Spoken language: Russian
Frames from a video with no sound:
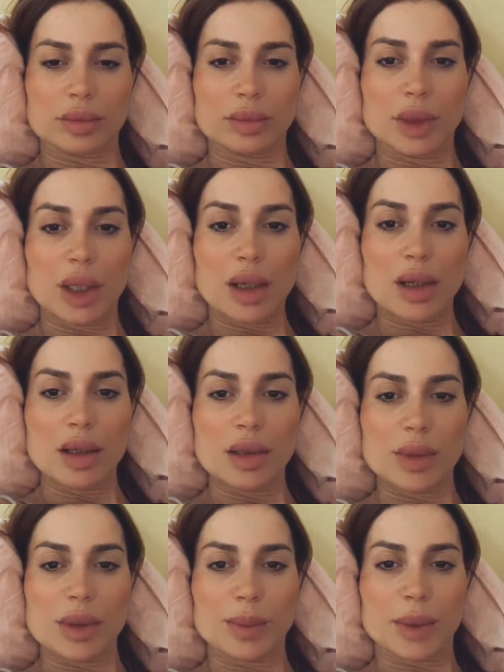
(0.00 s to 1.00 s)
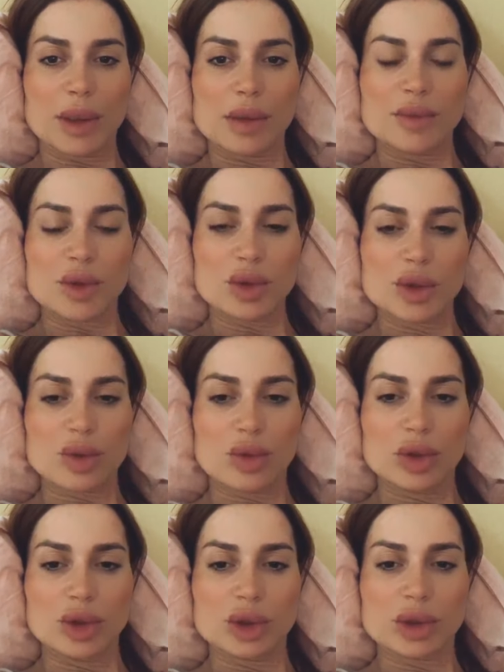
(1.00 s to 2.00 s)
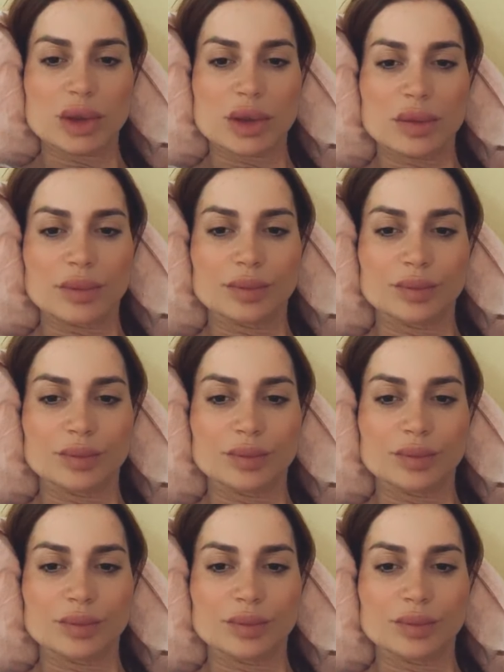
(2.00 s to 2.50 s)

Да, ребят, проект все закончился. здоровеньки